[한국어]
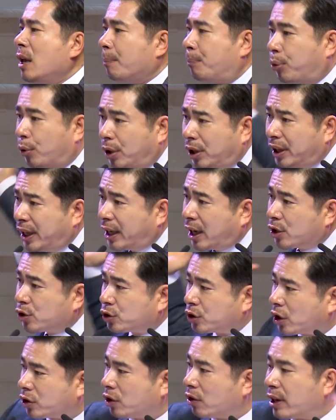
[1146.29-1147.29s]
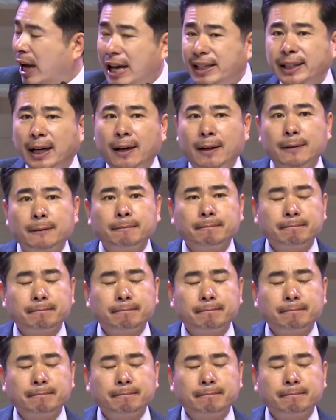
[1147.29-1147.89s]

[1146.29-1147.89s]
불을 내려주셔서 가자.